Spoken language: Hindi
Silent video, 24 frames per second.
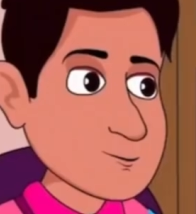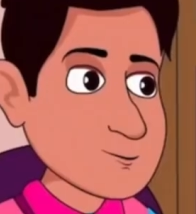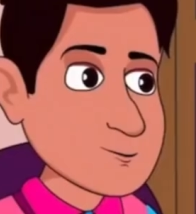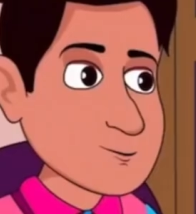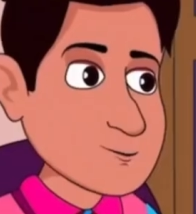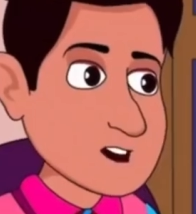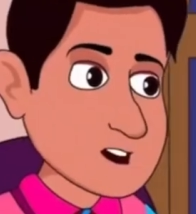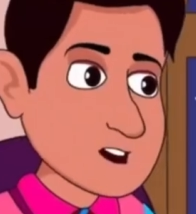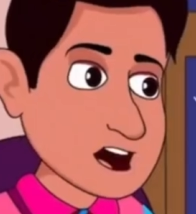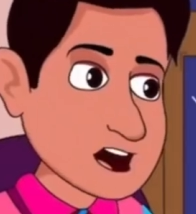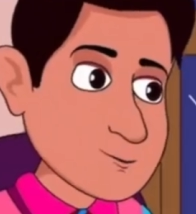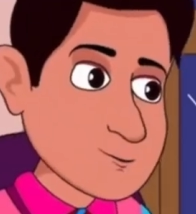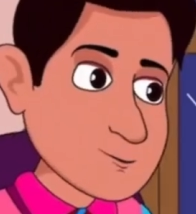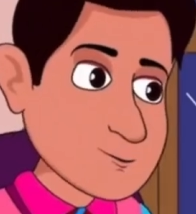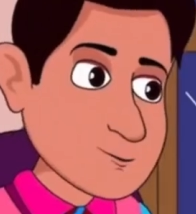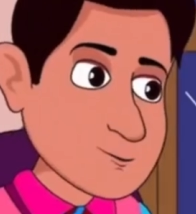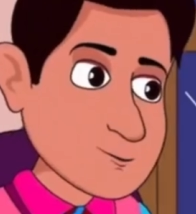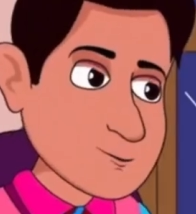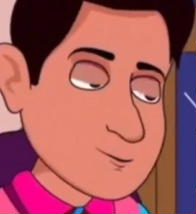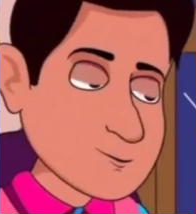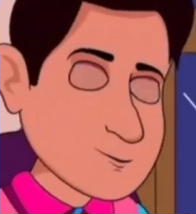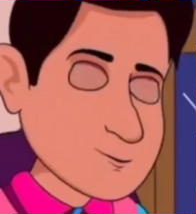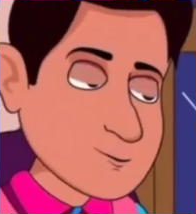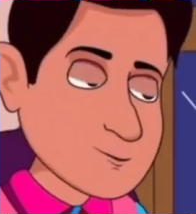बस
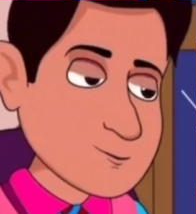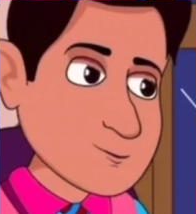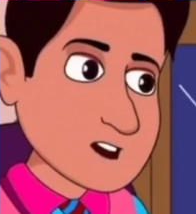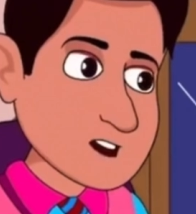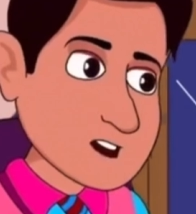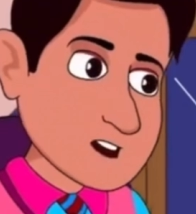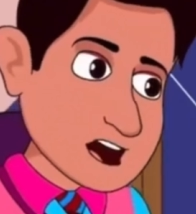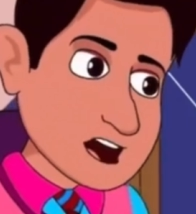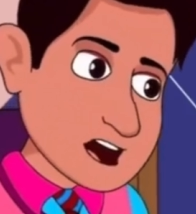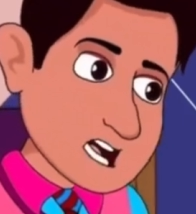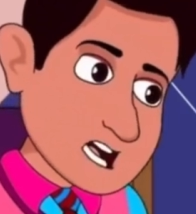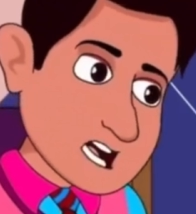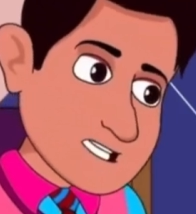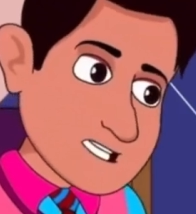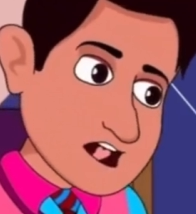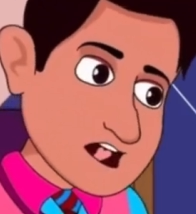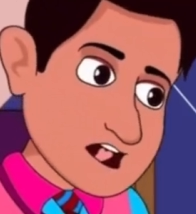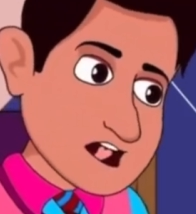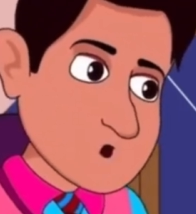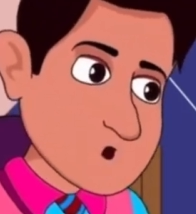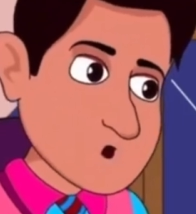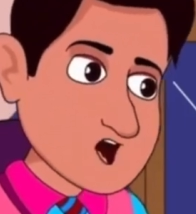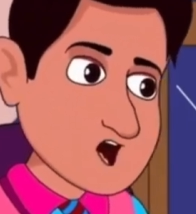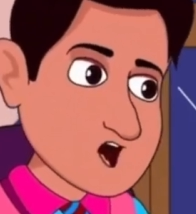आज
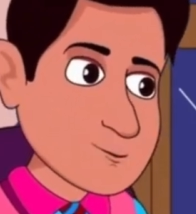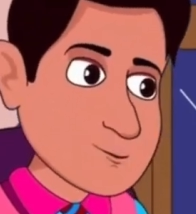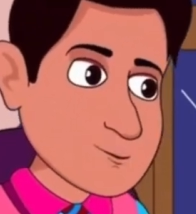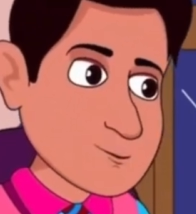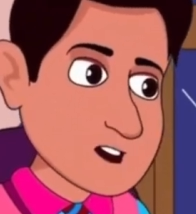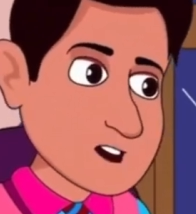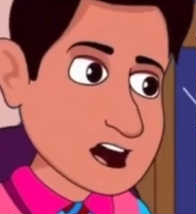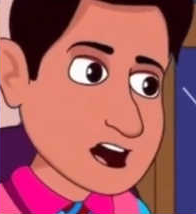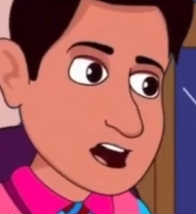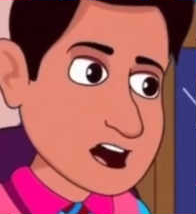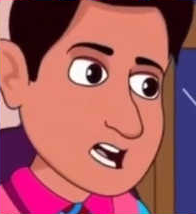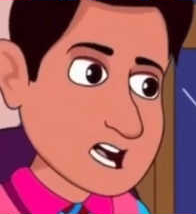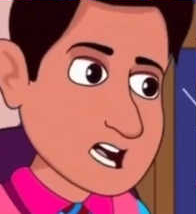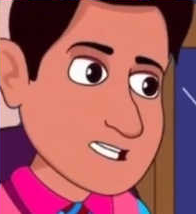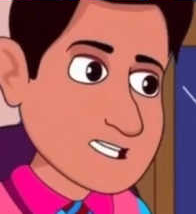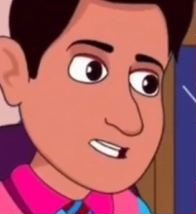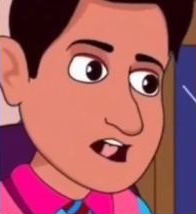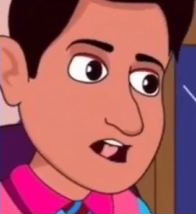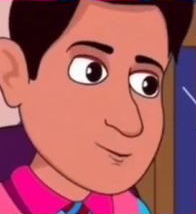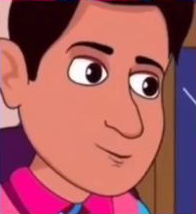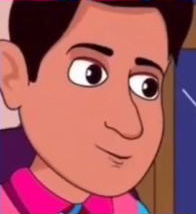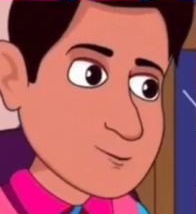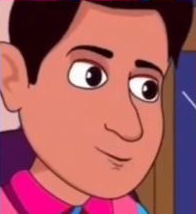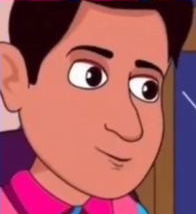काम जल्दी खत्म हो गया
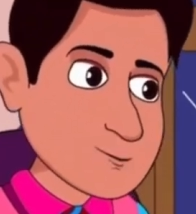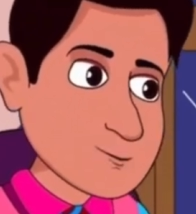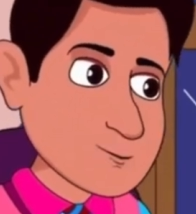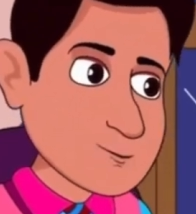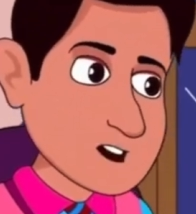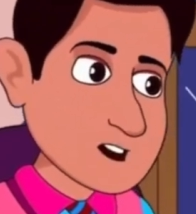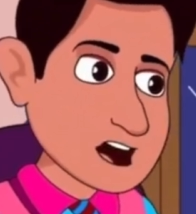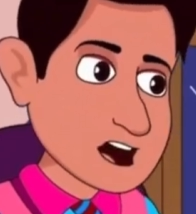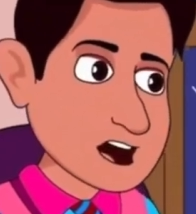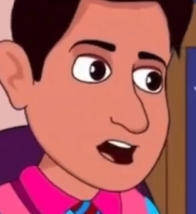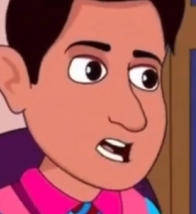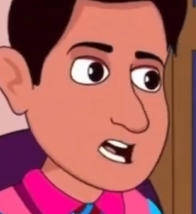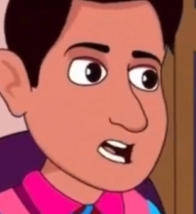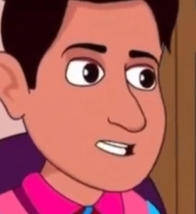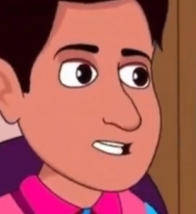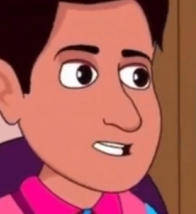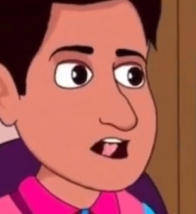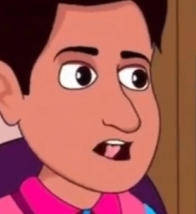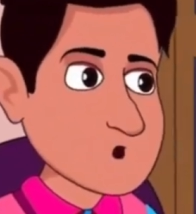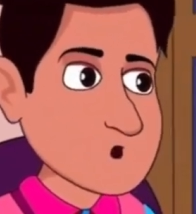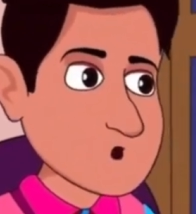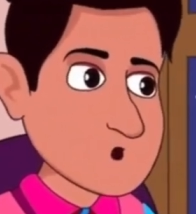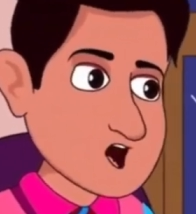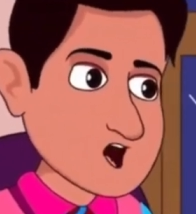अब आराम
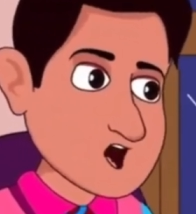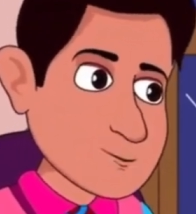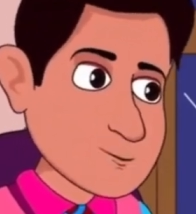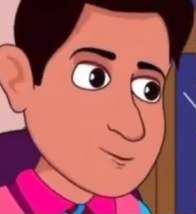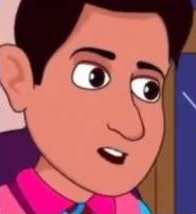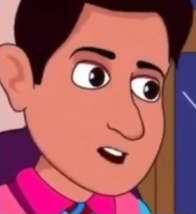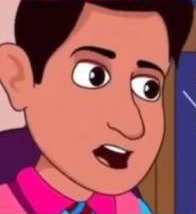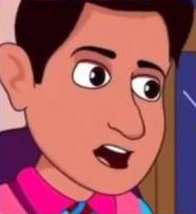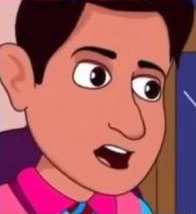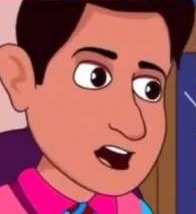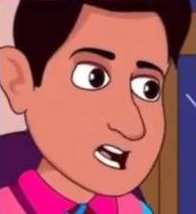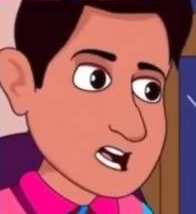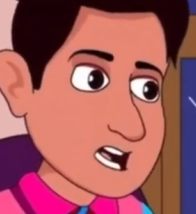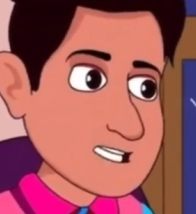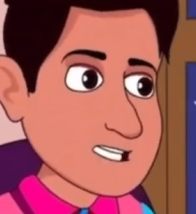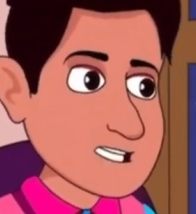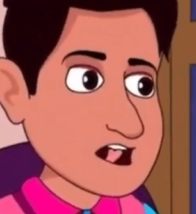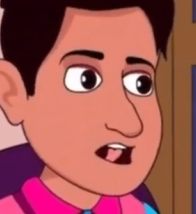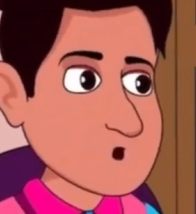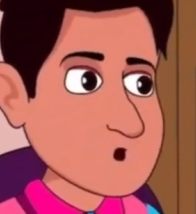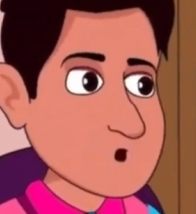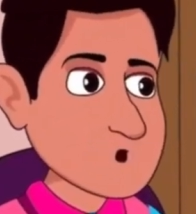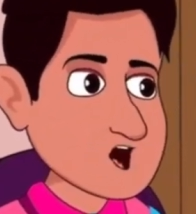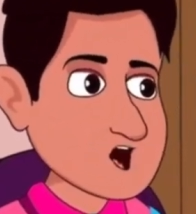से जाकर मैच
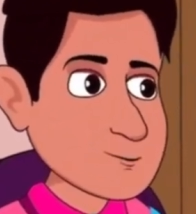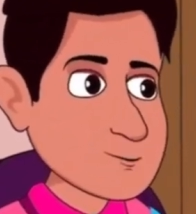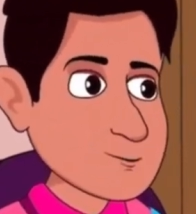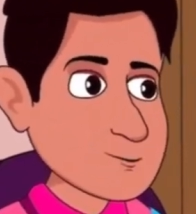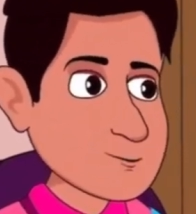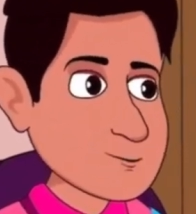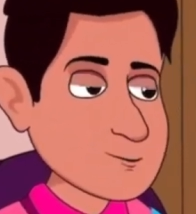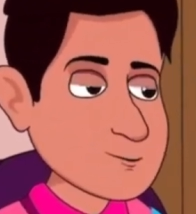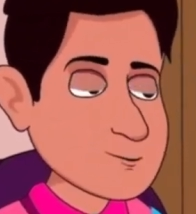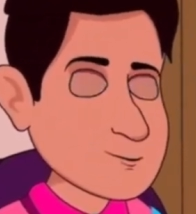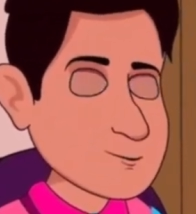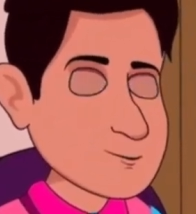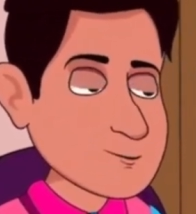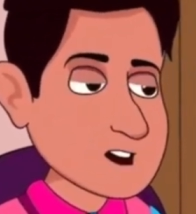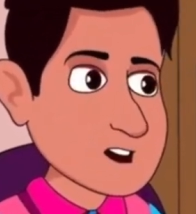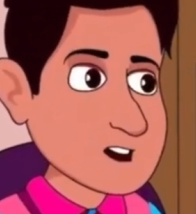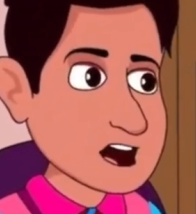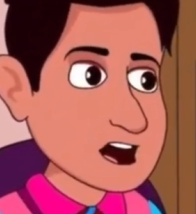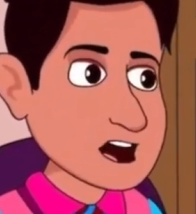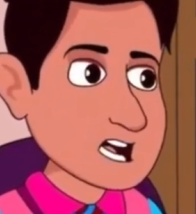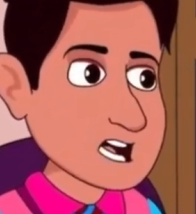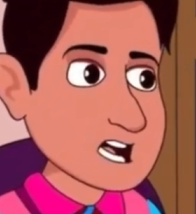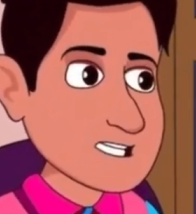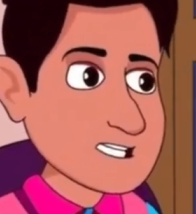देखूंगा
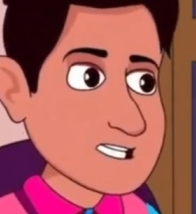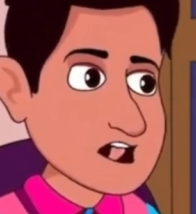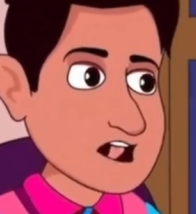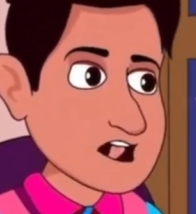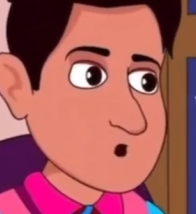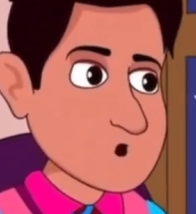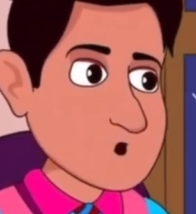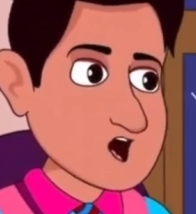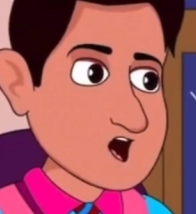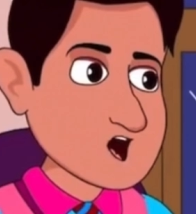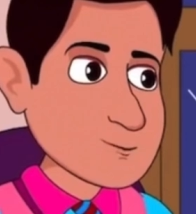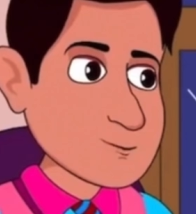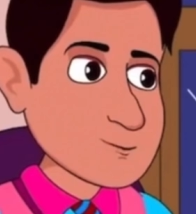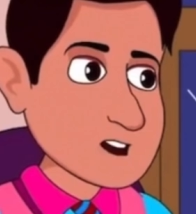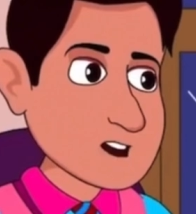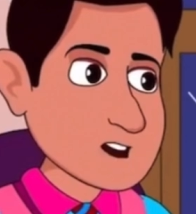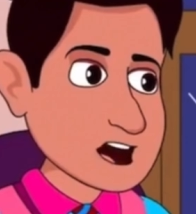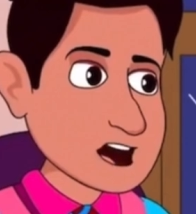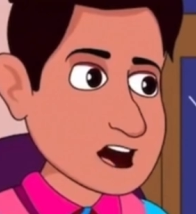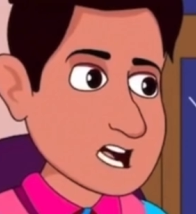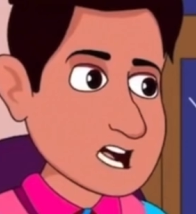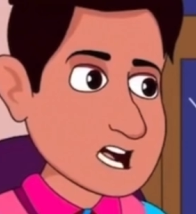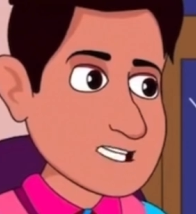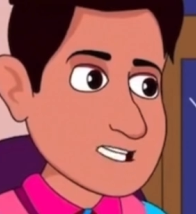निकल जाता हूँ इससे
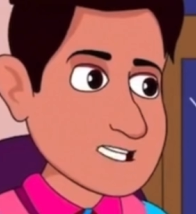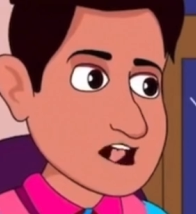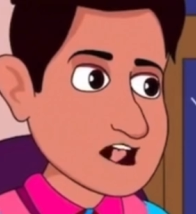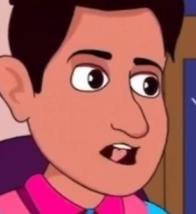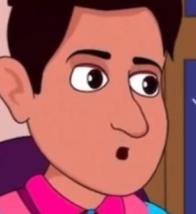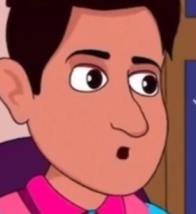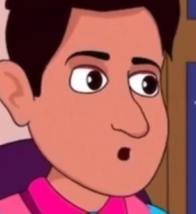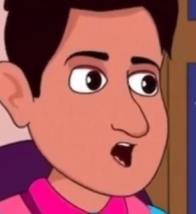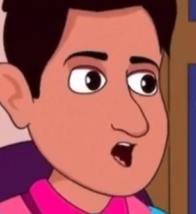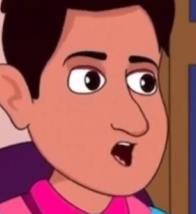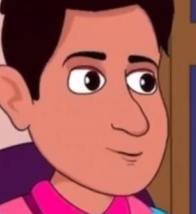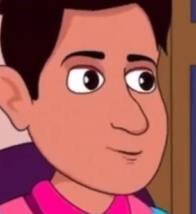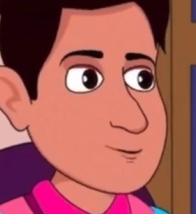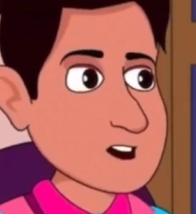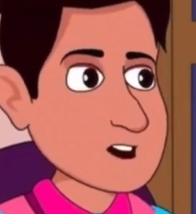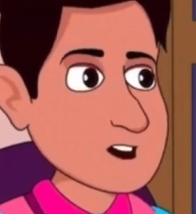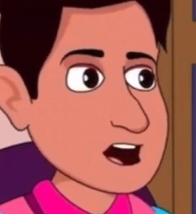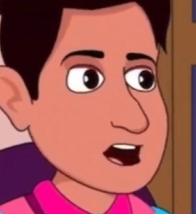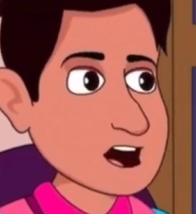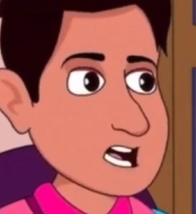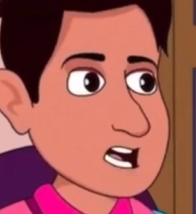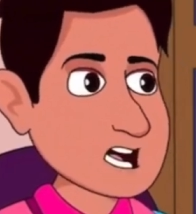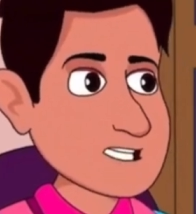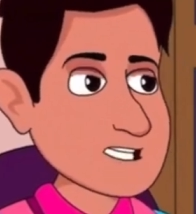पहले कि बॉस की
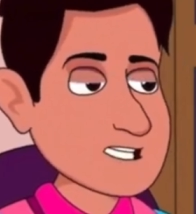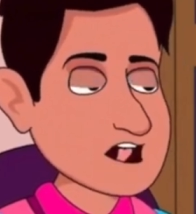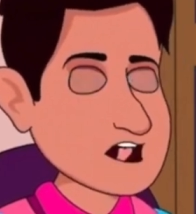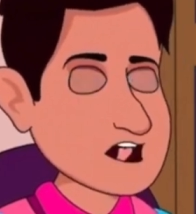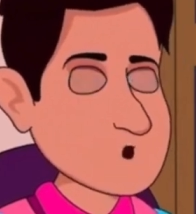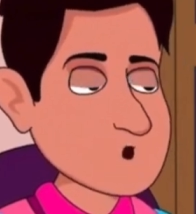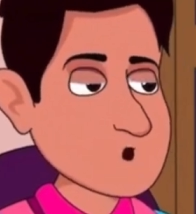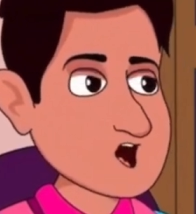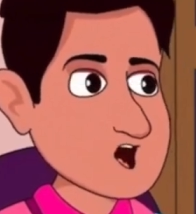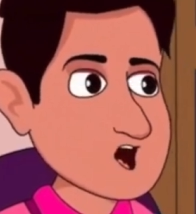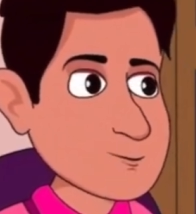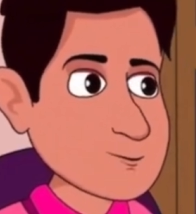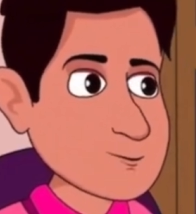नजर में आ जाऊं